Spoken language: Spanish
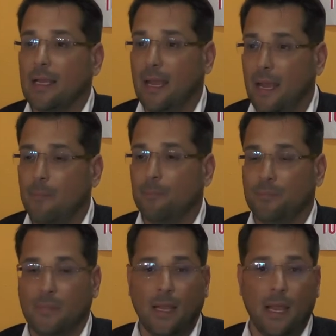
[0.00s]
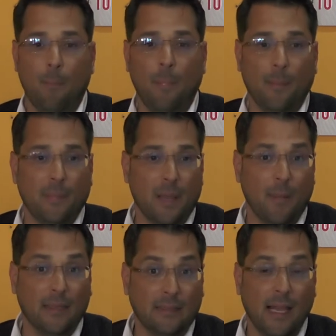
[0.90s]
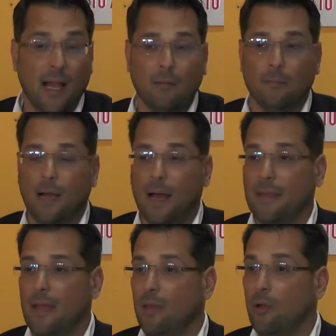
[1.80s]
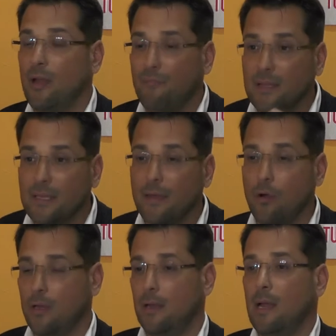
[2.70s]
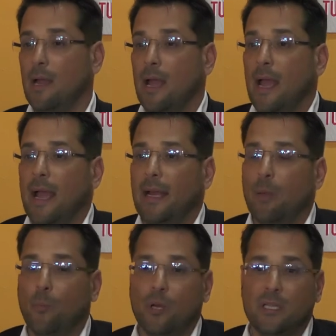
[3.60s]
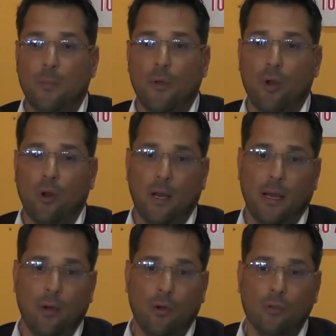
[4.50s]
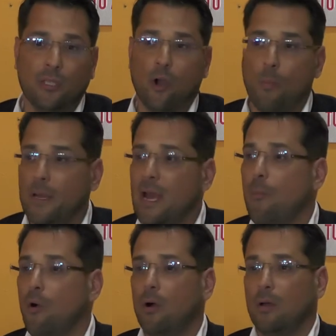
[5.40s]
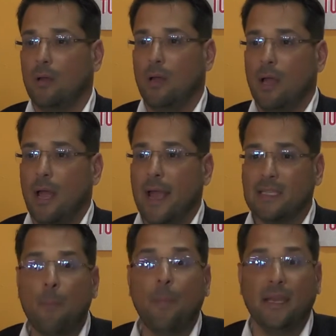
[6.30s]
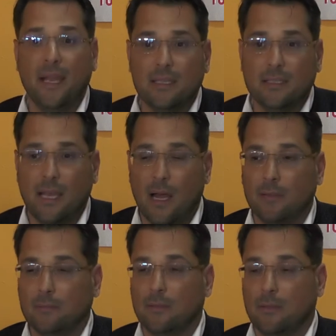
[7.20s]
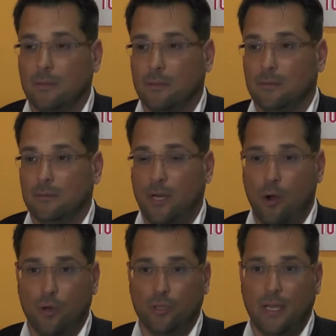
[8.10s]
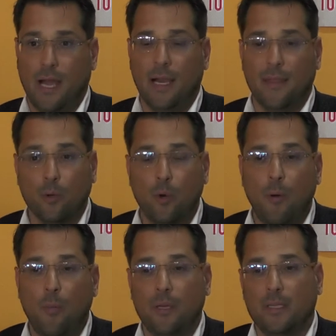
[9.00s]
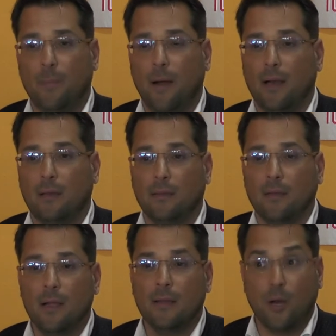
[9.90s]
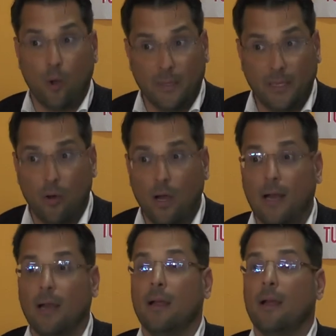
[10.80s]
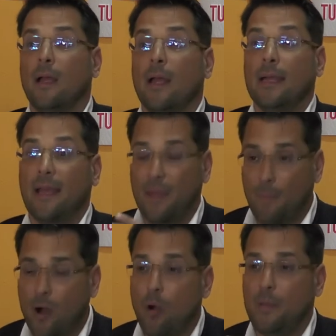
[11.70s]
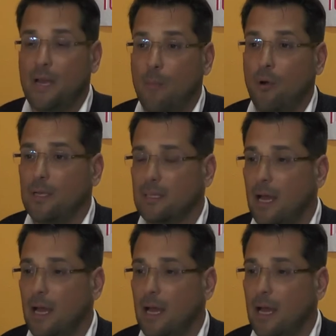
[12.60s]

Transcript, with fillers: que eh, se plantean a día de hoy, a fecha de hoy, en el municipio de Los Ralejos. Si combinamos esa experiencia de los concejales, del grupo municipal, del comité local, y además combinamos